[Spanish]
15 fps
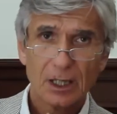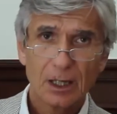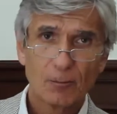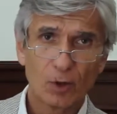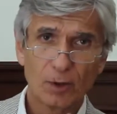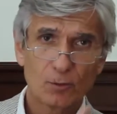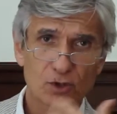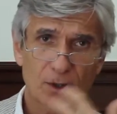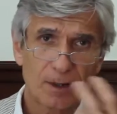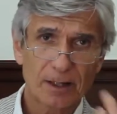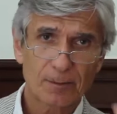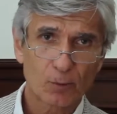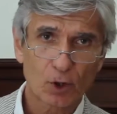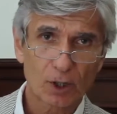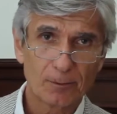Podemos
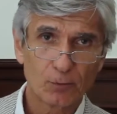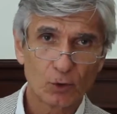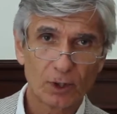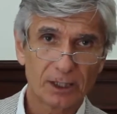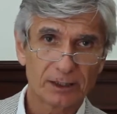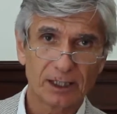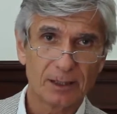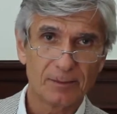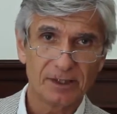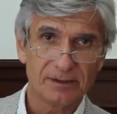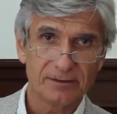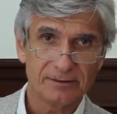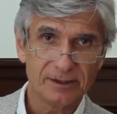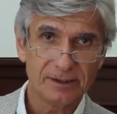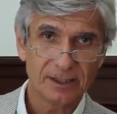hablar, por ejemplo, de la
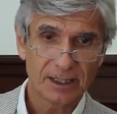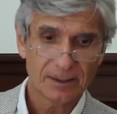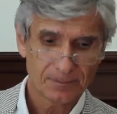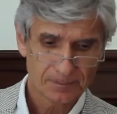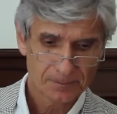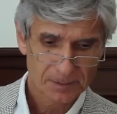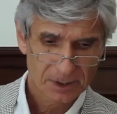telemedicina,